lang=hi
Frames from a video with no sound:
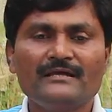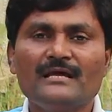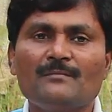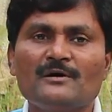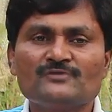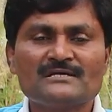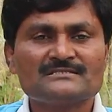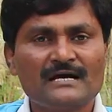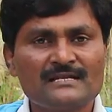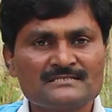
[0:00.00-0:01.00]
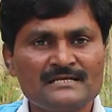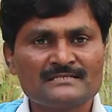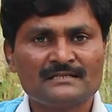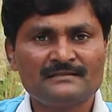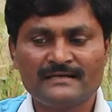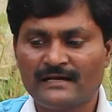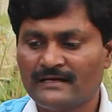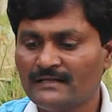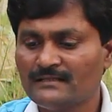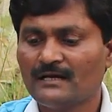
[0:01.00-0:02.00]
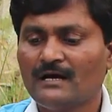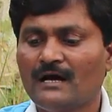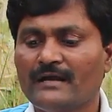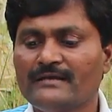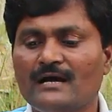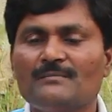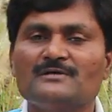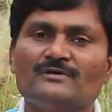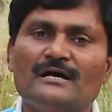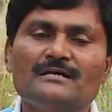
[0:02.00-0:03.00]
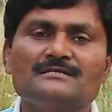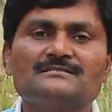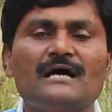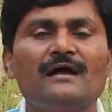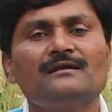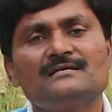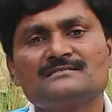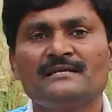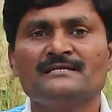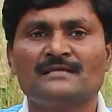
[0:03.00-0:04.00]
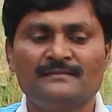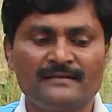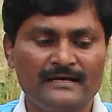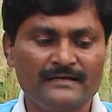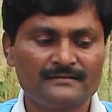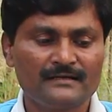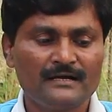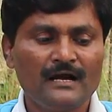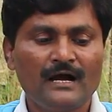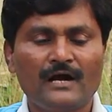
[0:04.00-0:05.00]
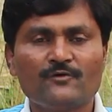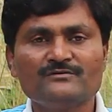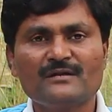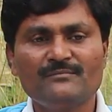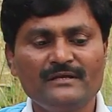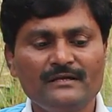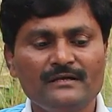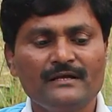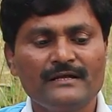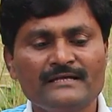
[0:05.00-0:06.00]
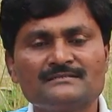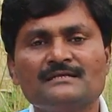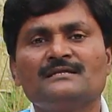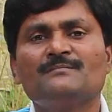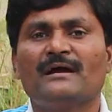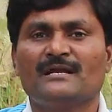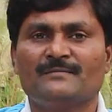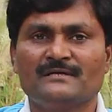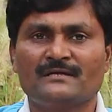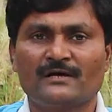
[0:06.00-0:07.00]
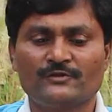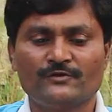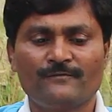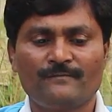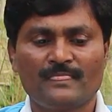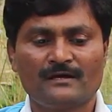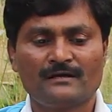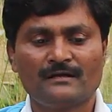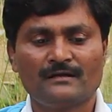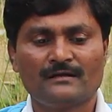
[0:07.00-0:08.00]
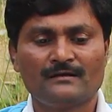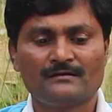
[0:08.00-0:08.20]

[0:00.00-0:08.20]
संतरा है वो भारी होता है और डूब जाता है अब मेरे पास ये एक तरफ छिलके वाले संतरे हैं और दूसरी तरफ बिना छिलके वाले